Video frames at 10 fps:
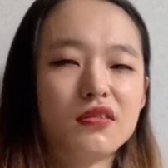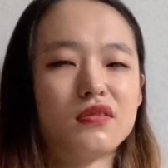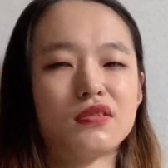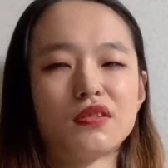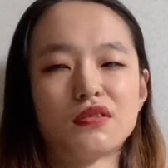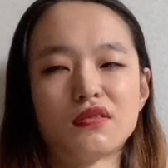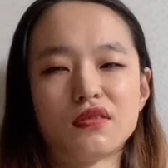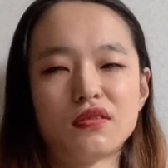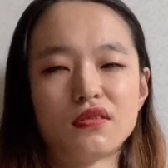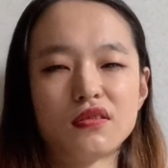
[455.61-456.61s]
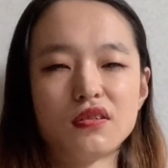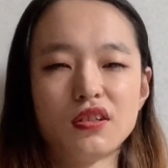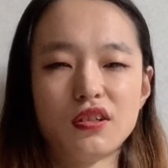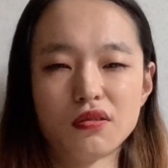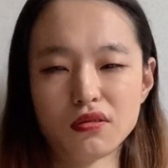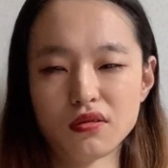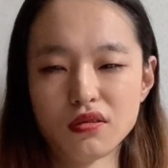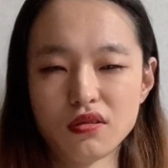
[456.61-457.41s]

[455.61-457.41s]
のその人